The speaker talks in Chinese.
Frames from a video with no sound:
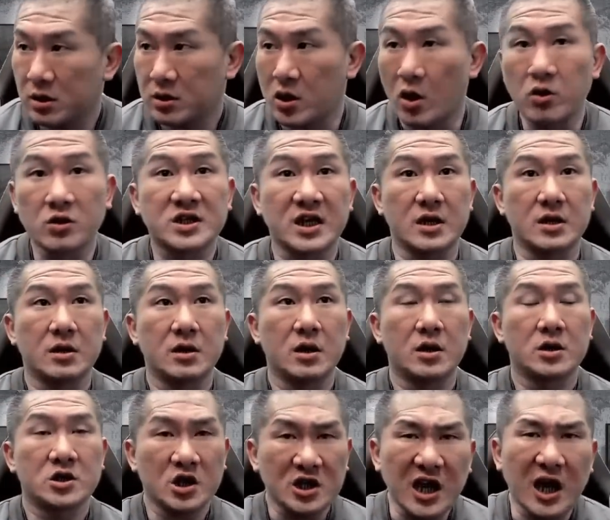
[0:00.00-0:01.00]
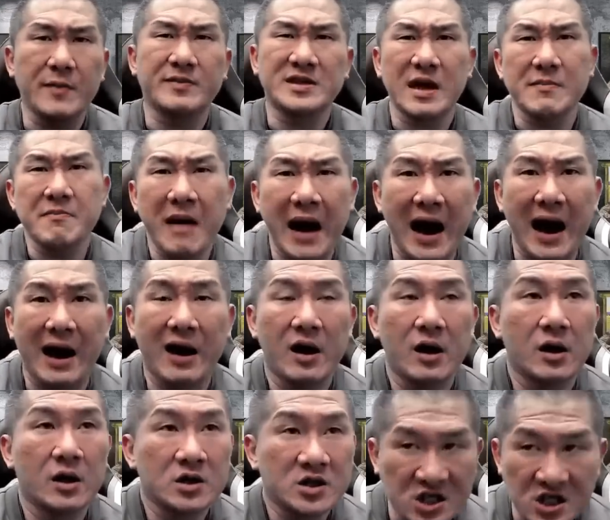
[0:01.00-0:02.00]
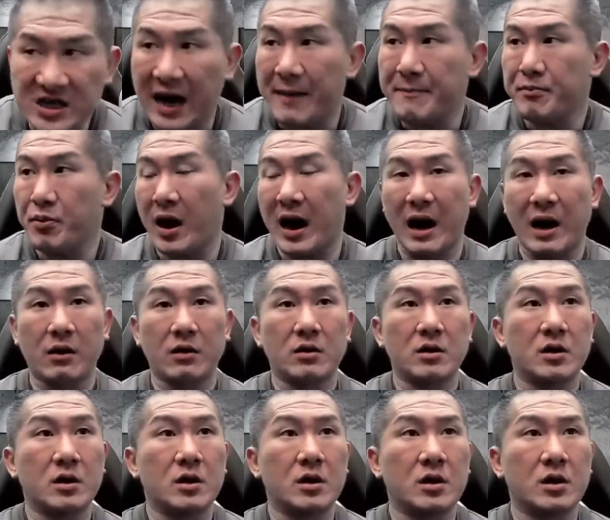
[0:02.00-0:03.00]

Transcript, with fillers: 公正，就像我们在骂治安不好，